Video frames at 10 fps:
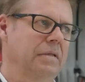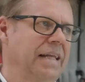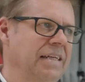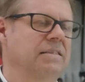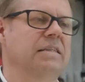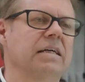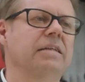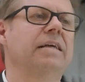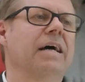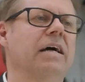
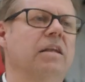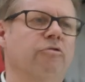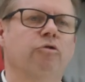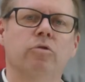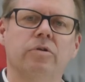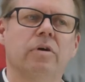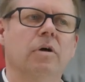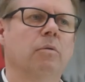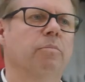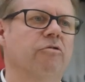Testkriterien erfüllt,
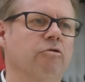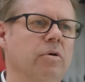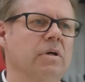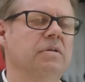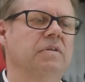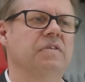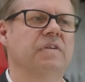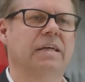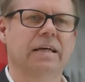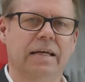bevor diese
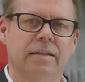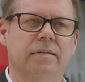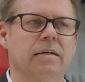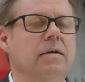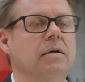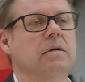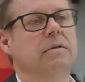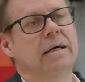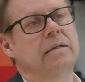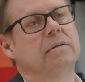Geräte
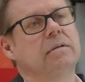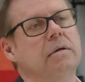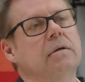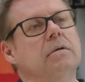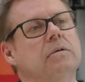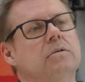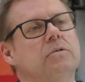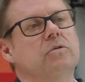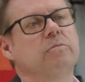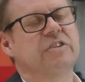dann
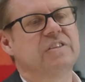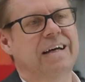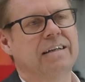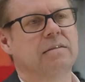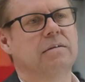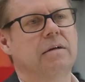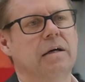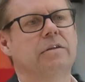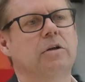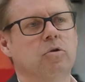zum Versand
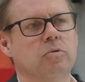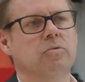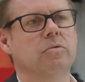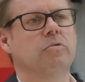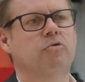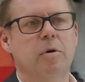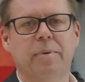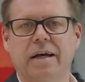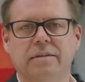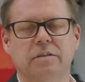an den Kunden
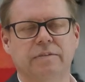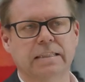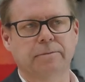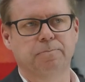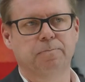vorbereitet werden.